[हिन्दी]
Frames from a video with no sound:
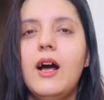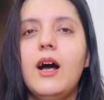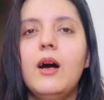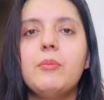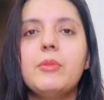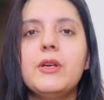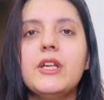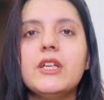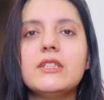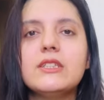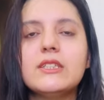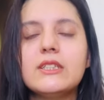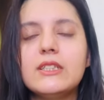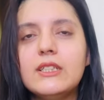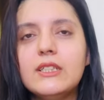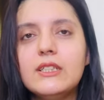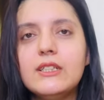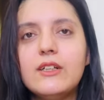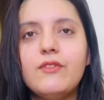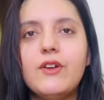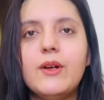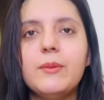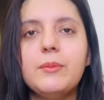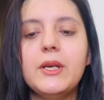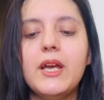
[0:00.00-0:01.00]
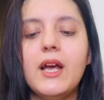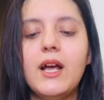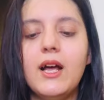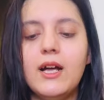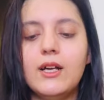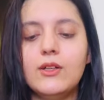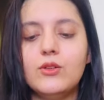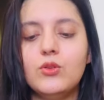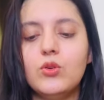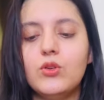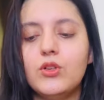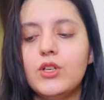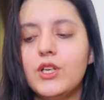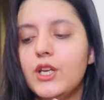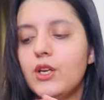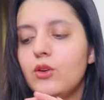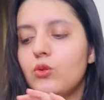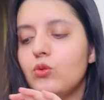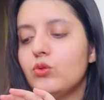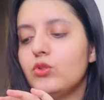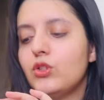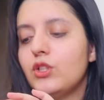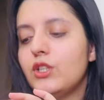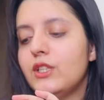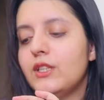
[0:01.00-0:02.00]
आपने जितनी दफ़ा भी हाथ धोने हैं
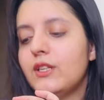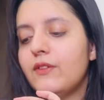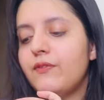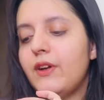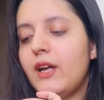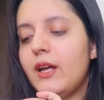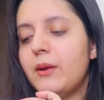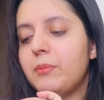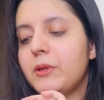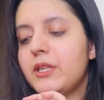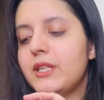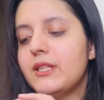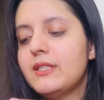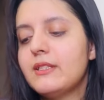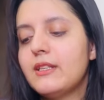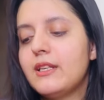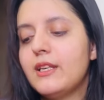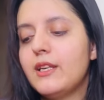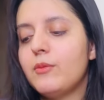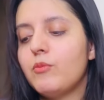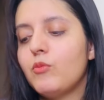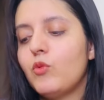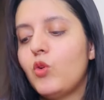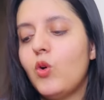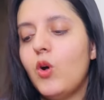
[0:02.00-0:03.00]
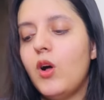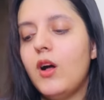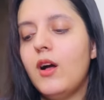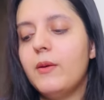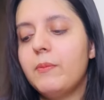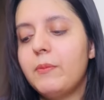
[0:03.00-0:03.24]
उतनी दफ़ा आपने इस क्रीम को